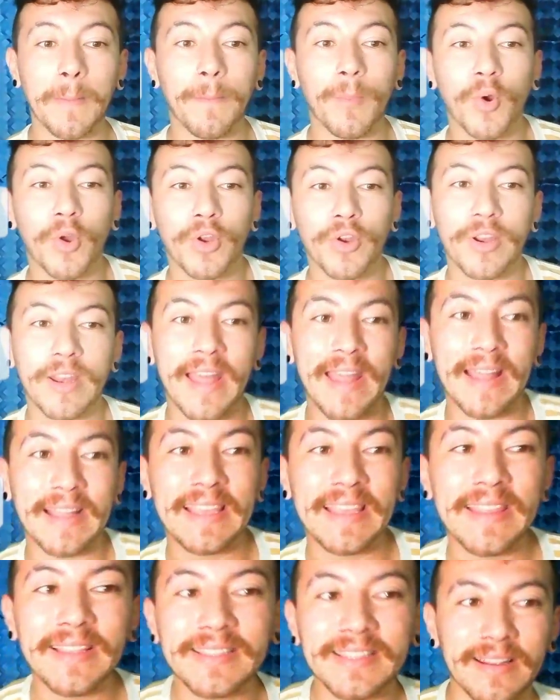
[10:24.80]
bueno,
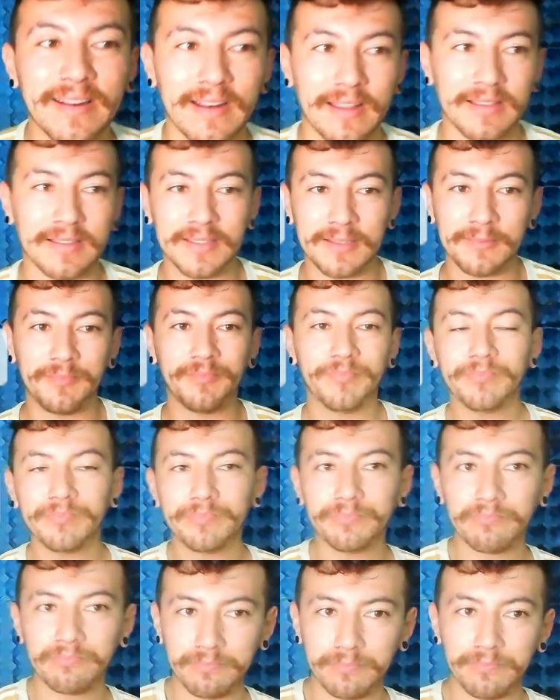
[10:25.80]
nada, ¿qué decirles?
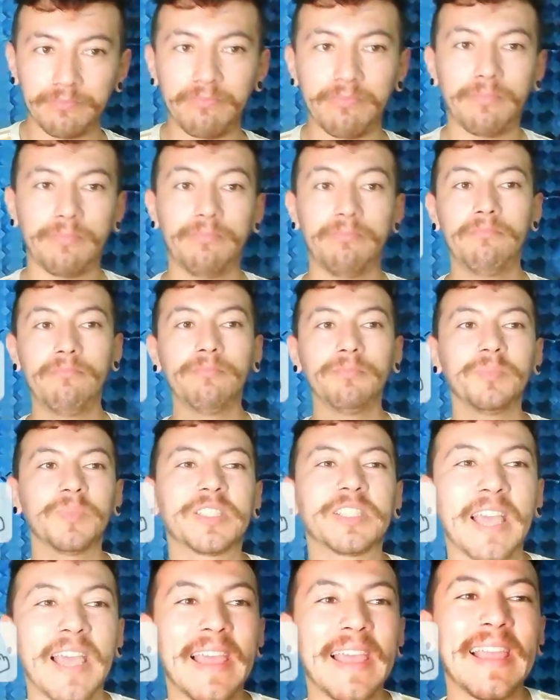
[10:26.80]

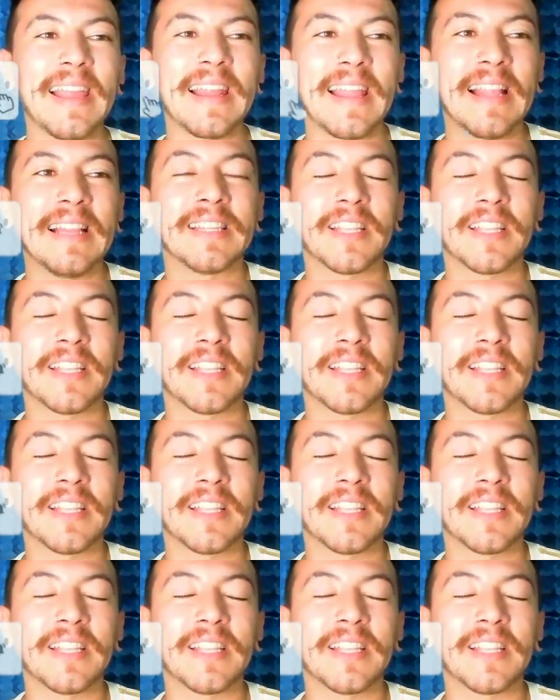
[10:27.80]
Ya, eh,